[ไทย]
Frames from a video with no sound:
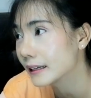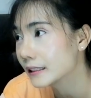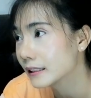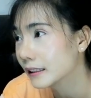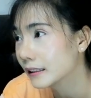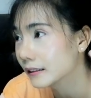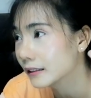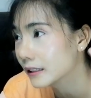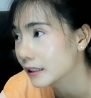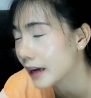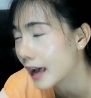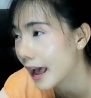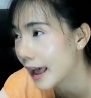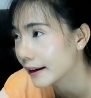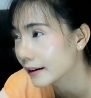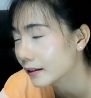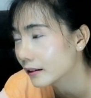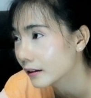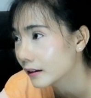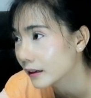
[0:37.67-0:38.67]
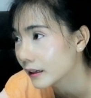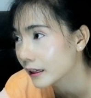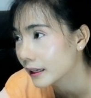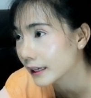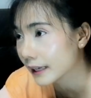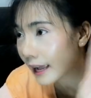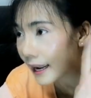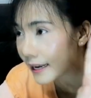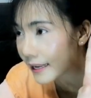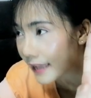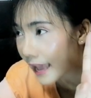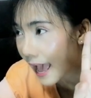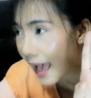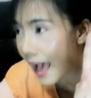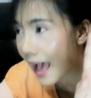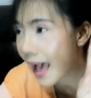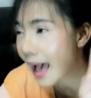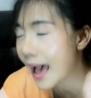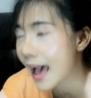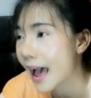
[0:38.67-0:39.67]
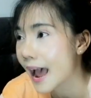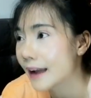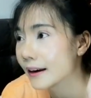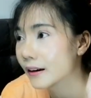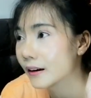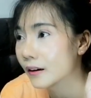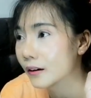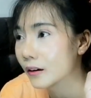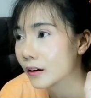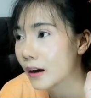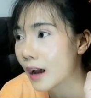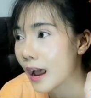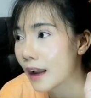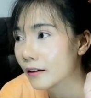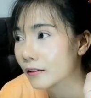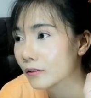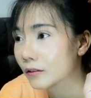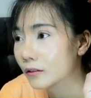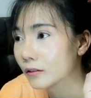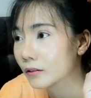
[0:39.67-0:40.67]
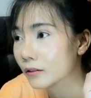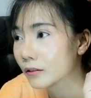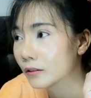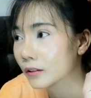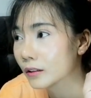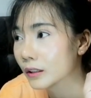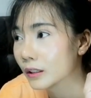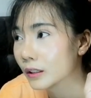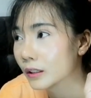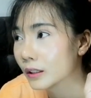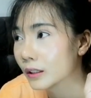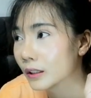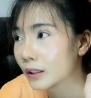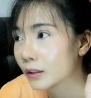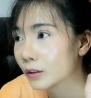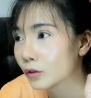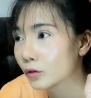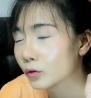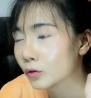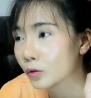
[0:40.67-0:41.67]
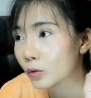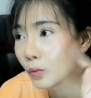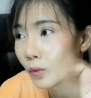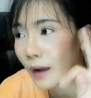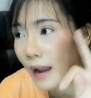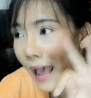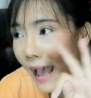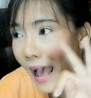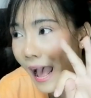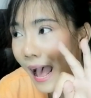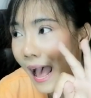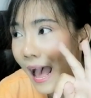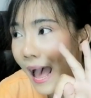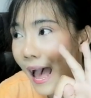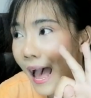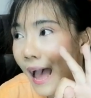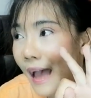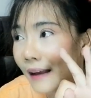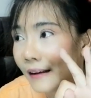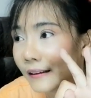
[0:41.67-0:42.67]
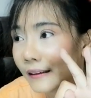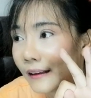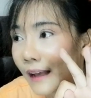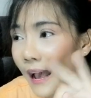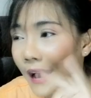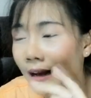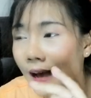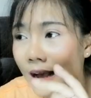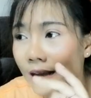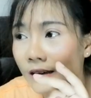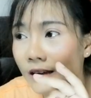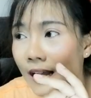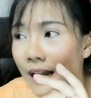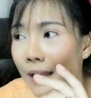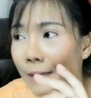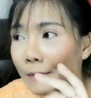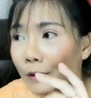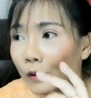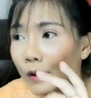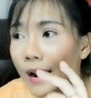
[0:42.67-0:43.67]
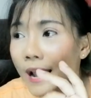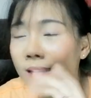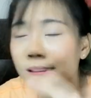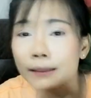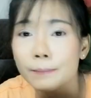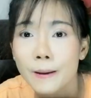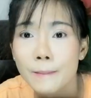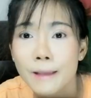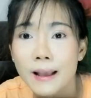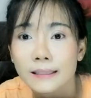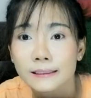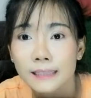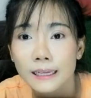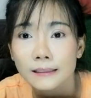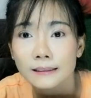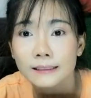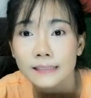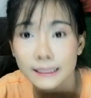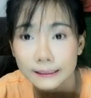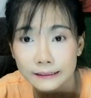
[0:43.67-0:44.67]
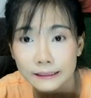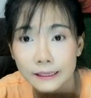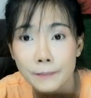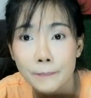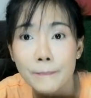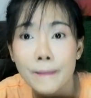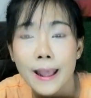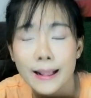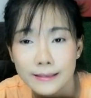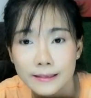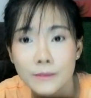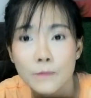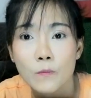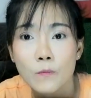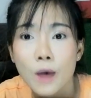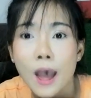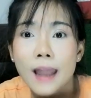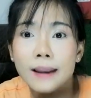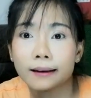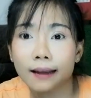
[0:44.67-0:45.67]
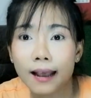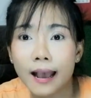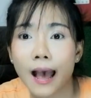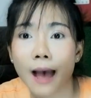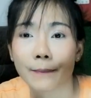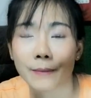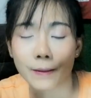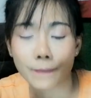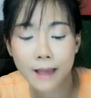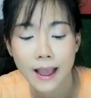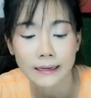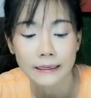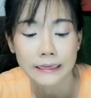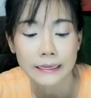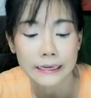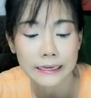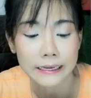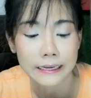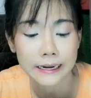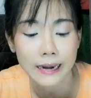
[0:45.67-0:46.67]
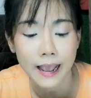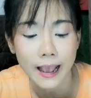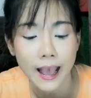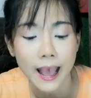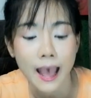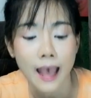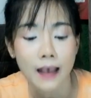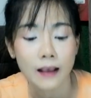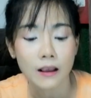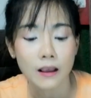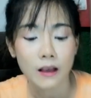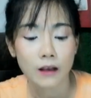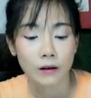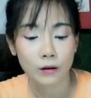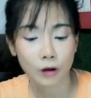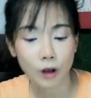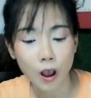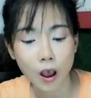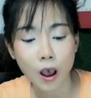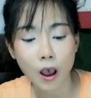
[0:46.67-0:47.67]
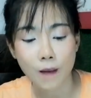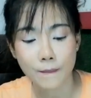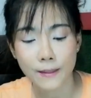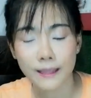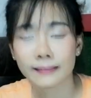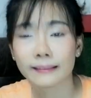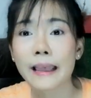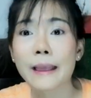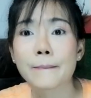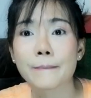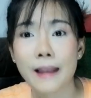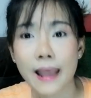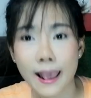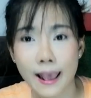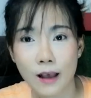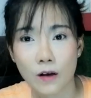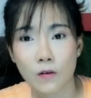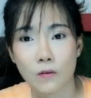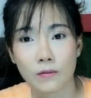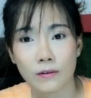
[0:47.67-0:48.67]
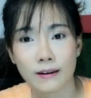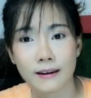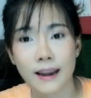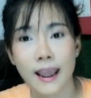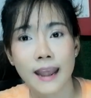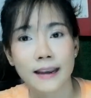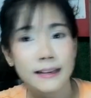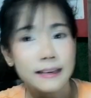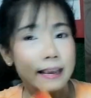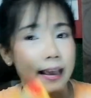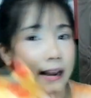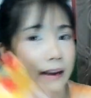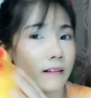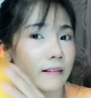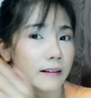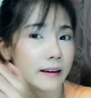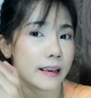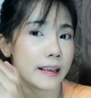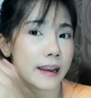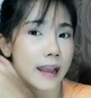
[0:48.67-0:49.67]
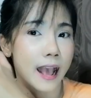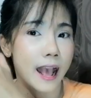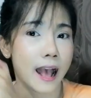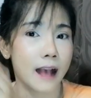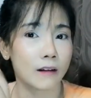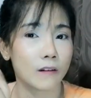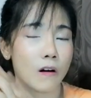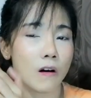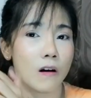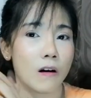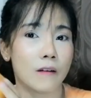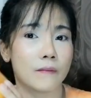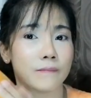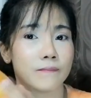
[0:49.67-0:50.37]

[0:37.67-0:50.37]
ถึงเดือนกันยาถึงเดือน ตุลาอากลางเดือนแล้วมันก็น่าจะประมาณสัก 70-80 วันนะคะประมาณนี้นะคะ ก็มันเต็มแล้วแน่นเอียดเลยนะคะก็